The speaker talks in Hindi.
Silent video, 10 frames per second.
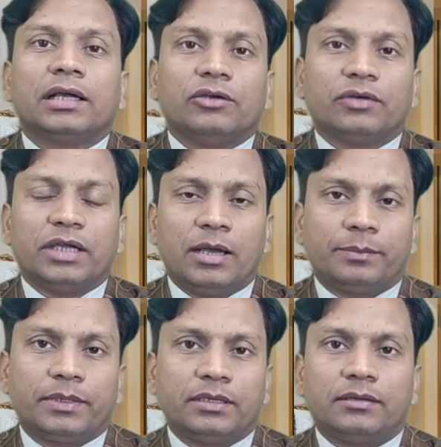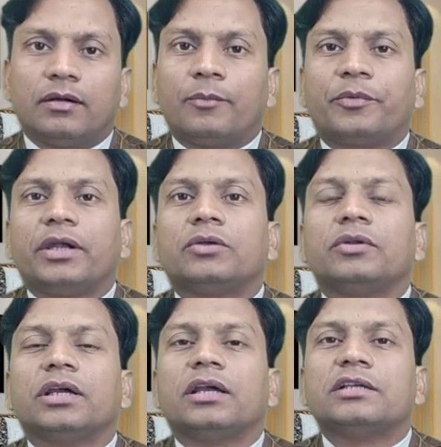क्योंकि यहाँ पर ऑपरेट
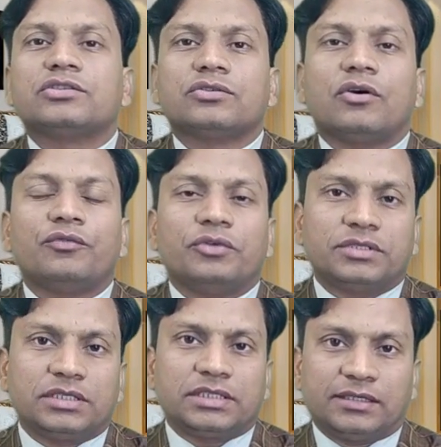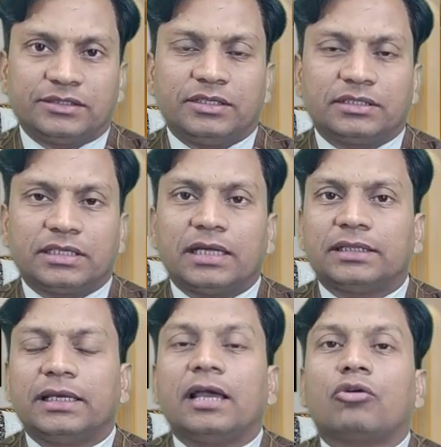होने के सौ फीसद नज़र
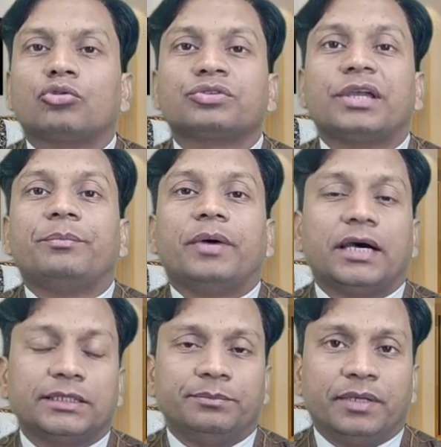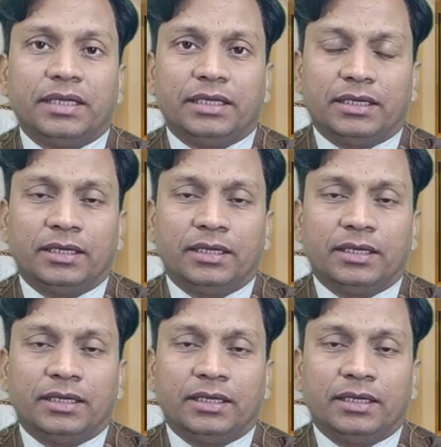आते हैं और उसके बाद भी